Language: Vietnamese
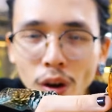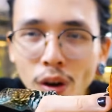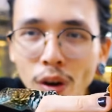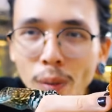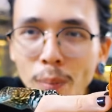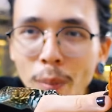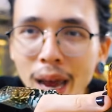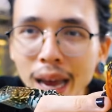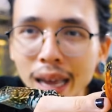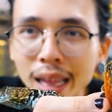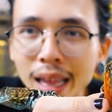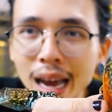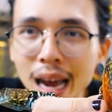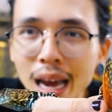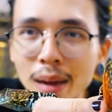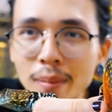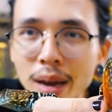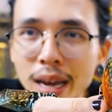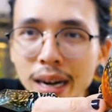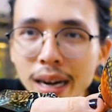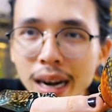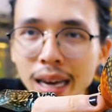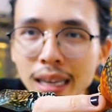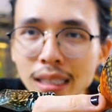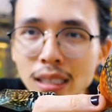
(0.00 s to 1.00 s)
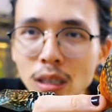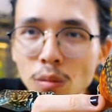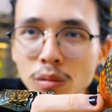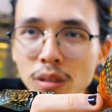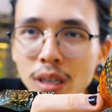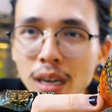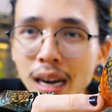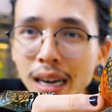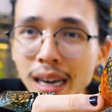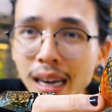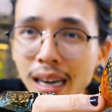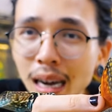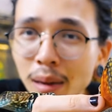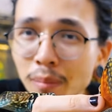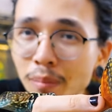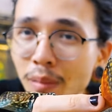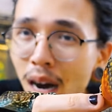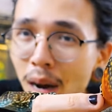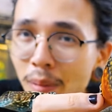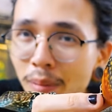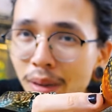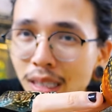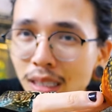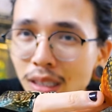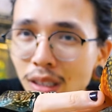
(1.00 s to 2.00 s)
nó bè ra hai bên này trông như là cái
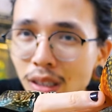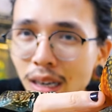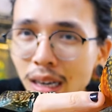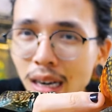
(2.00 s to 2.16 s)
cánh bướm ấy,